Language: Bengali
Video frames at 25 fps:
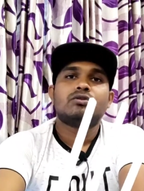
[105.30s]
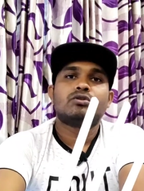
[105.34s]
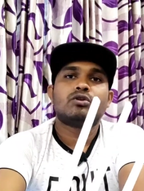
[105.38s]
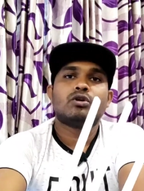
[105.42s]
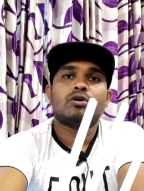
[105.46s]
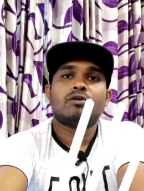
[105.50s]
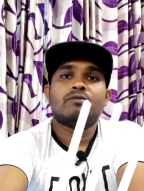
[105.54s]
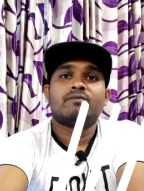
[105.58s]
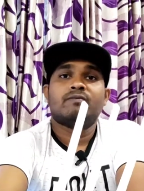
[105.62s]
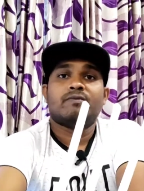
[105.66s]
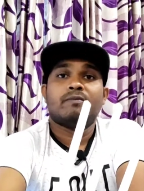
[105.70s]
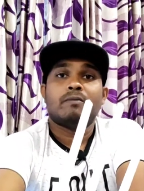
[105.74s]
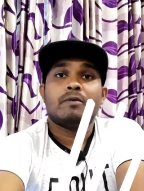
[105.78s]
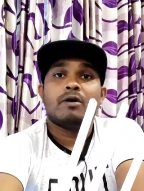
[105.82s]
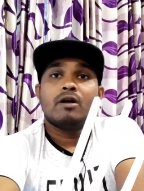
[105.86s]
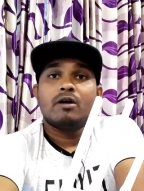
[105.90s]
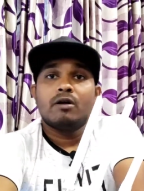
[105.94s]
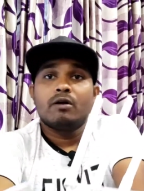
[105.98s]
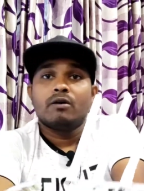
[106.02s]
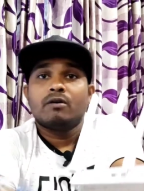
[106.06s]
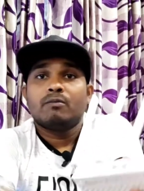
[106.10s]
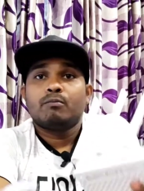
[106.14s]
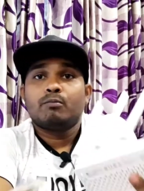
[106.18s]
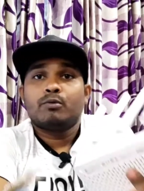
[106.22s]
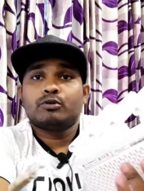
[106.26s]
তো
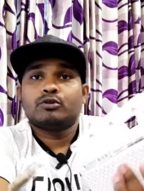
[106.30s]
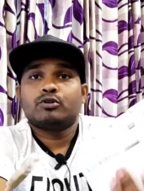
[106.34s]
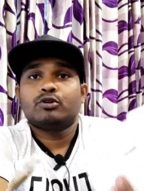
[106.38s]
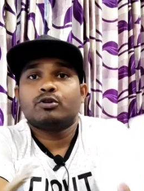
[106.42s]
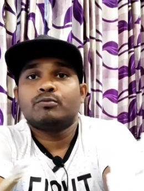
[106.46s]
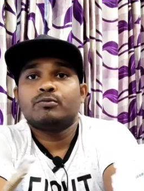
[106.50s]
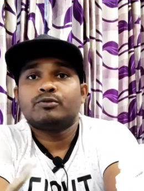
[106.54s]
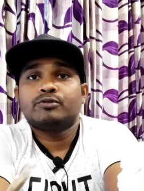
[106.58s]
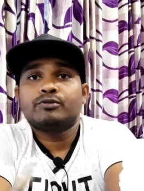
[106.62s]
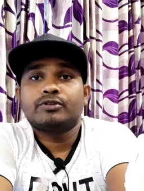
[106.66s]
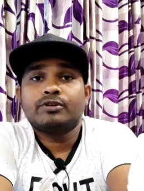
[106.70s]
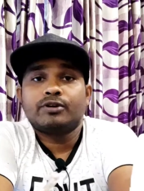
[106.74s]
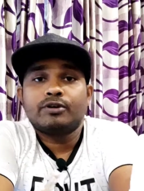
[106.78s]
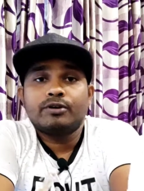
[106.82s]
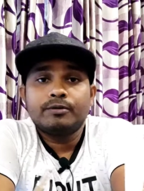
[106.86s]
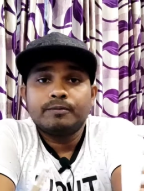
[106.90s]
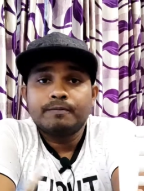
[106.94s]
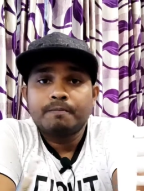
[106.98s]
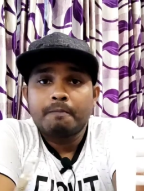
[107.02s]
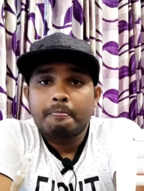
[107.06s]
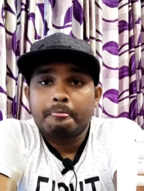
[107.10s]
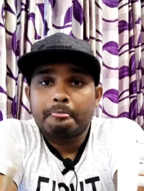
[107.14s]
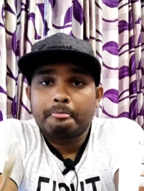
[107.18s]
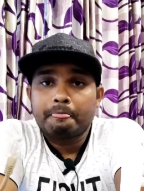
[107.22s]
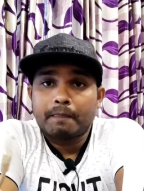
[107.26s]
প্রথমত
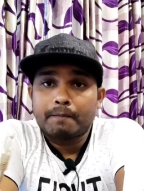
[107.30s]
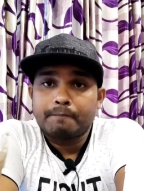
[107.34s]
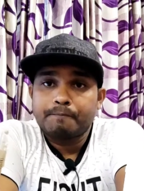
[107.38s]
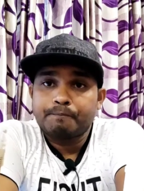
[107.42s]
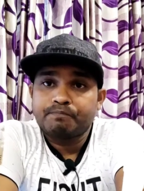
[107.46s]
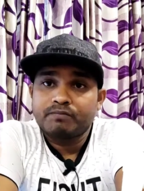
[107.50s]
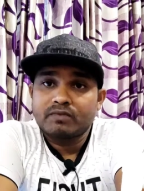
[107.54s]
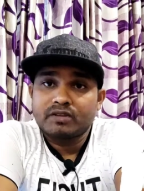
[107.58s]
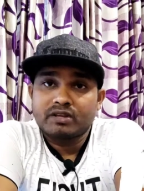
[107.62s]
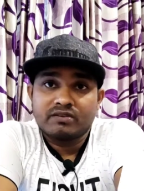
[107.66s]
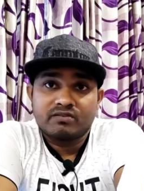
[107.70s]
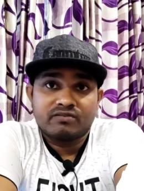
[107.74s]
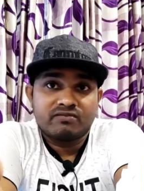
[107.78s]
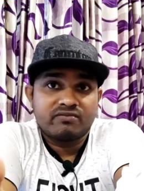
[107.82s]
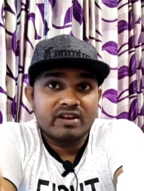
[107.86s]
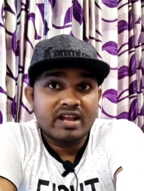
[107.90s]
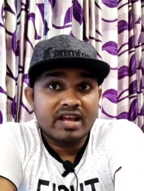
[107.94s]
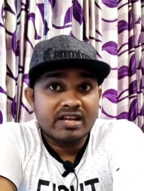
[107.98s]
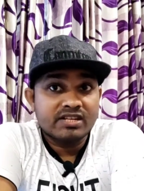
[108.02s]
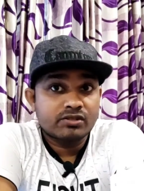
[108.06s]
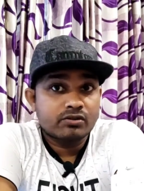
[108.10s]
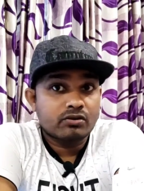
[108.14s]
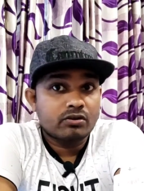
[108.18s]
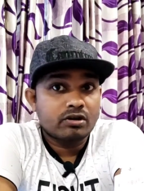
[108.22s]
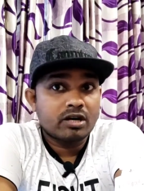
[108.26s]

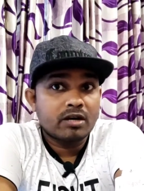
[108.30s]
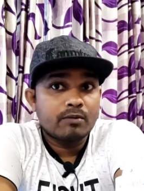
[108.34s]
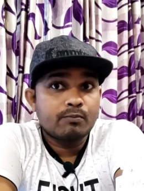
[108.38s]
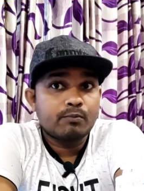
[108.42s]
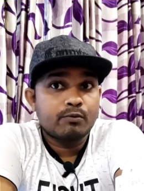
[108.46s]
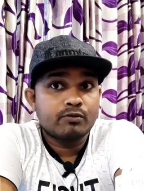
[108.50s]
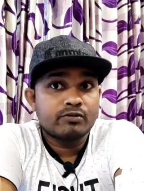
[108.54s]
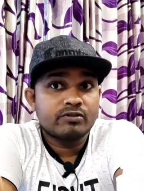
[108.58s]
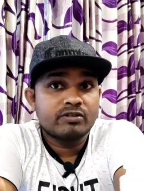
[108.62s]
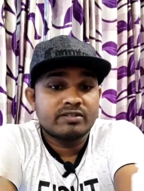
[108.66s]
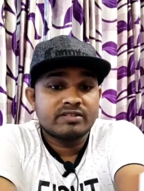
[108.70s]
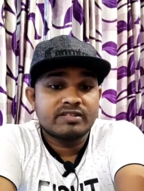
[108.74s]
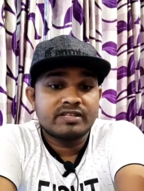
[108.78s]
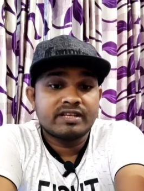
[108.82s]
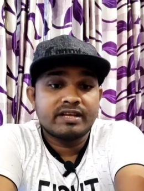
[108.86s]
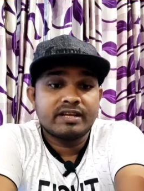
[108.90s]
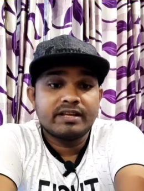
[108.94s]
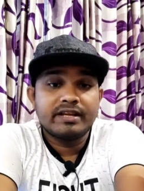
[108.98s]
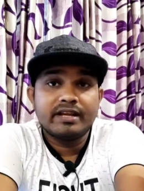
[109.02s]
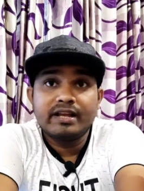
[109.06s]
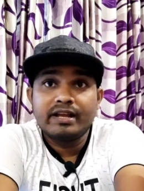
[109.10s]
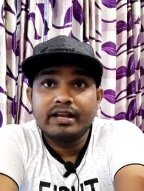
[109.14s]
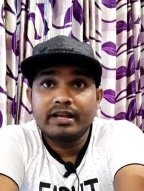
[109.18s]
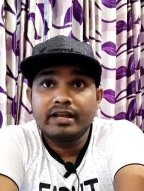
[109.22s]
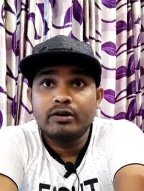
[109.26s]
ফ্লাশ করার প্রসেসে
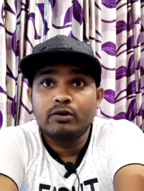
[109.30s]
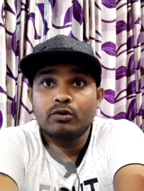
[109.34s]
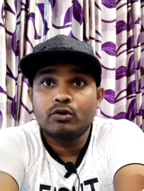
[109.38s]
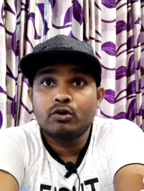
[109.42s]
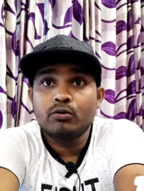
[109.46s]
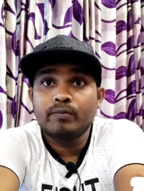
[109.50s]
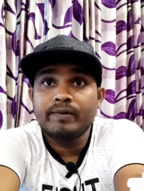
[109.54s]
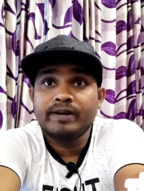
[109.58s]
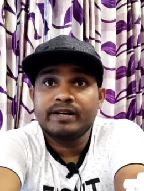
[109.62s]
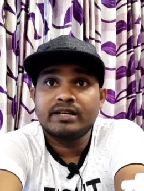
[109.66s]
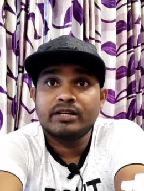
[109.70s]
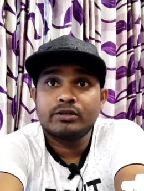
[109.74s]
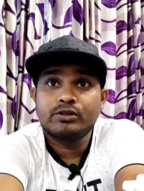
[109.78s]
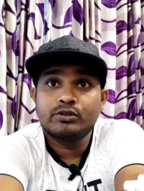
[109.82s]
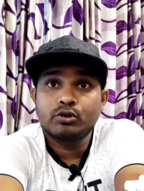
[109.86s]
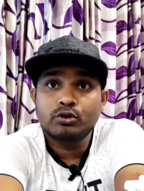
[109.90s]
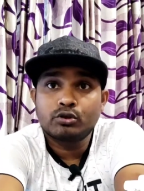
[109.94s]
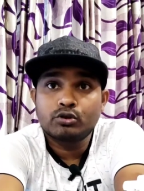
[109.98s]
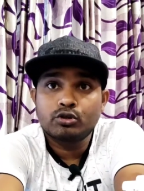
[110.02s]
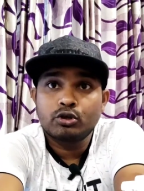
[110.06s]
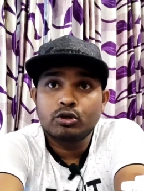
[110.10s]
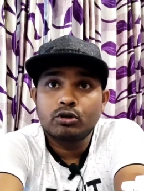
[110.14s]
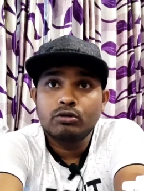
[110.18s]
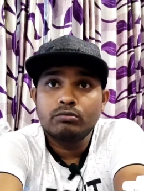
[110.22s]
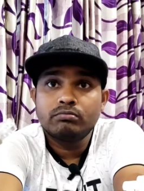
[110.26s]
এরকম একটা
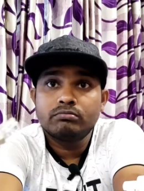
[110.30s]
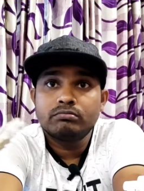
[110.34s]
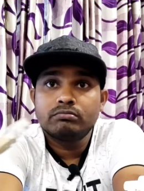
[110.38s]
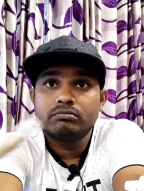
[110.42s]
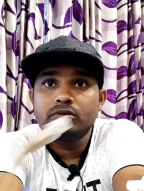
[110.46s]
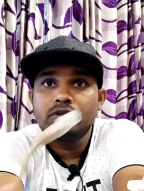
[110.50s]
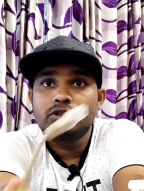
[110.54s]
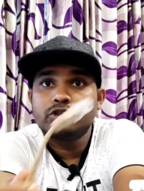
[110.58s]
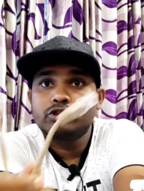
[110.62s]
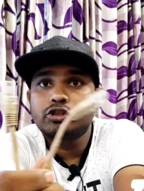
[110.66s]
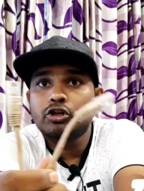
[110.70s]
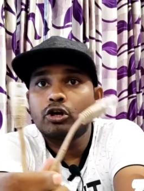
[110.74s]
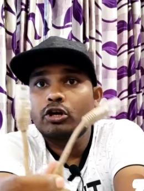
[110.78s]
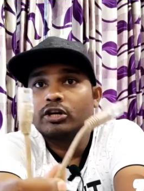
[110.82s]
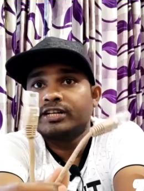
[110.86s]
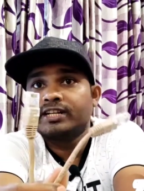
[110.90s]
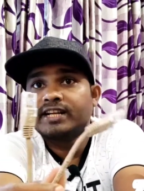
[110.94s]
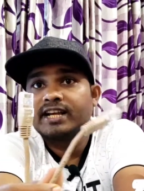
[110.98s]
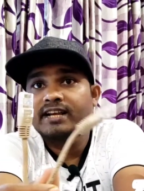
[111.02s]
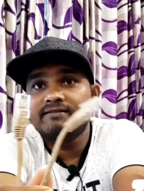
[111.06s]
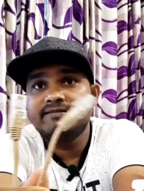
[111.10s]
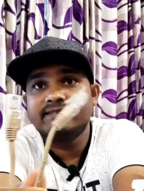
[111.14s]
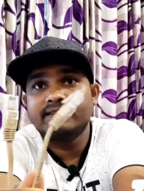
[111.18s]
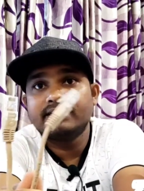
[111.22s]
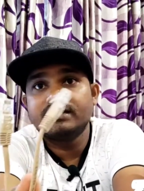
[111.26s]
ছোট শর্ট
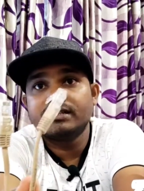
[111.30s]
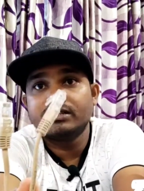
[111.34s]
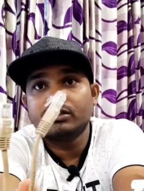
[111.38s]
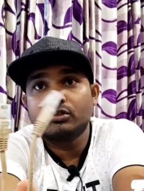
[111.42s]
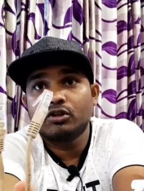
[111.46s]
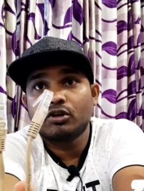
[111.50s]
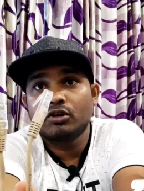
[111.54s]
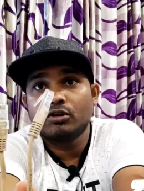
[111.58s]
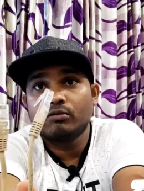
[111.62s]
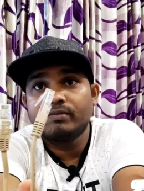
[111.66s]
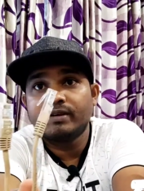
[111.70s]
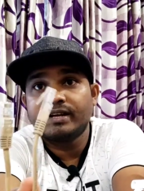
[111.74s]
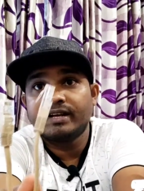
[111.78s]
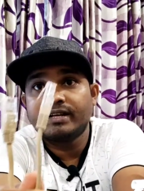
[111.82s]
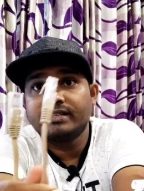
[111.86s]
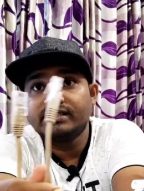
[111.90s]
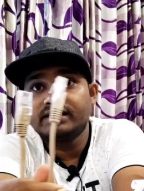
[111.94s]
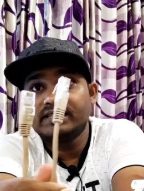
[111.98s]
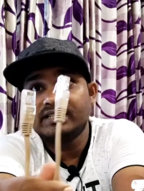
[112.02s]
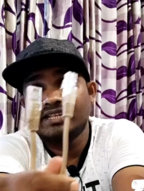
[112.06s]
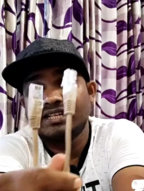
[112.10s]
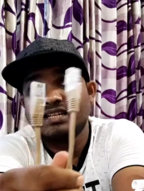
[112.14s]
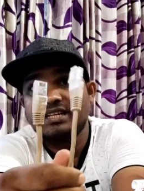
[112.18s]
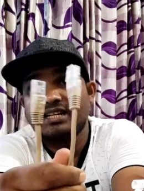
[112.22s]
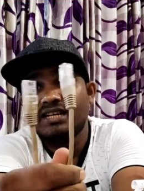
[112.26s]
ক্যাবেল নিতে হবে
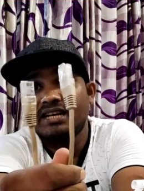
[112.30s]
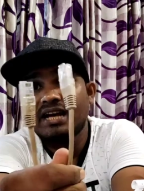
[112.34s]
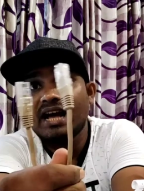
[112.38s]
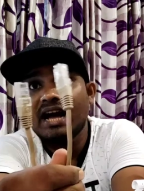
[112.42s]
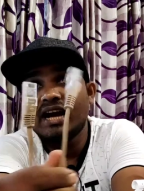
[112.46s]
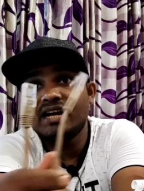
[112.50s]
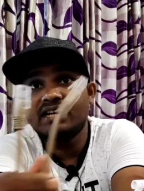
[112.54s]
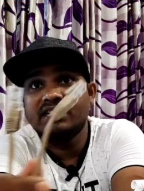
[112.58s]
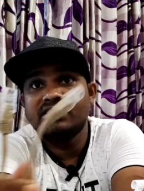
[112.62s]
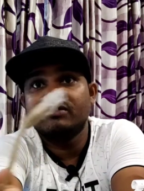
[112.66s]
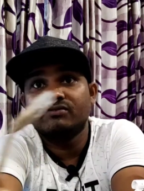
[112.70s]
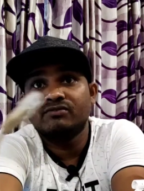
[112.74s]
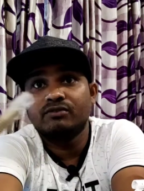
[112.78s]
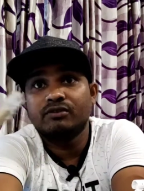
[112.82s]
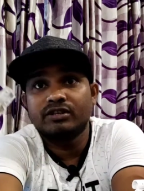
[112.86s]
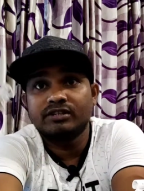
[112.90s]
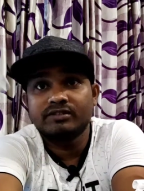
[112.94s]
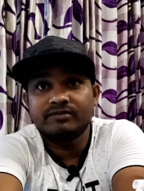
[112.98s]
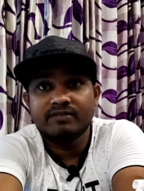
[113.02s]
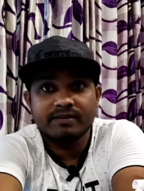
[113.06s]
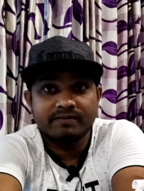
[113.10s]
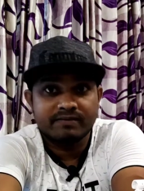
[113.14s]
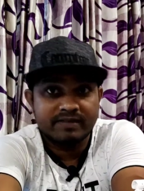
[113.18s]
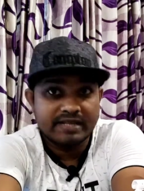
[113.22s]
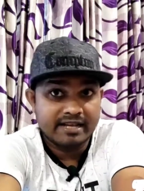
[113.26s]
যেটাকে আর জি ফোরটি
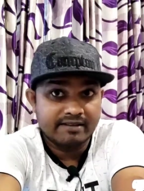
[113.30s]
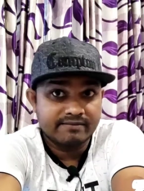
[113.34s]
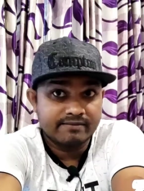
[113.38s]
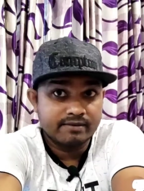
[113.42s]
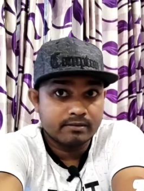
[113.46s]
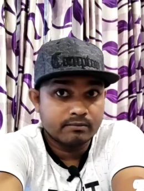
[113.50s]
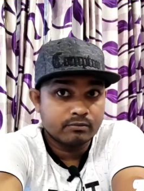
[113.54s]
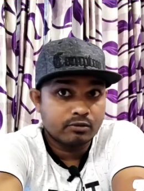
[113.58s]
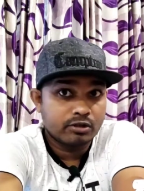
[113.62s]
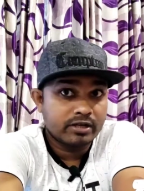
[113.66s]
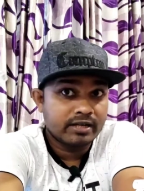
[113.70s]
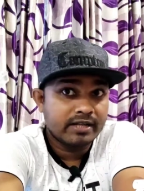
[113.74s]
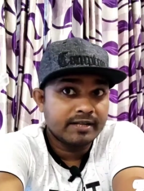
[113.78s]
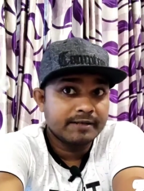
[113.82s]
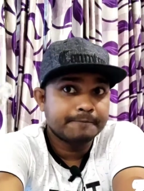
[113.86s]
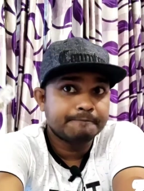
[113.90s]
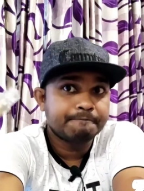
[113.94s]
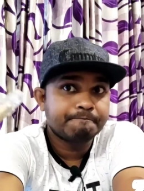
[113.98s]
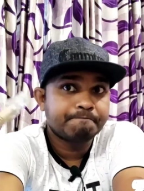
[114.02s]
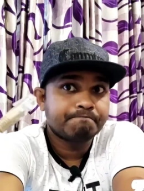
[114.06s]
ফাইভ ক্যাবেল বলে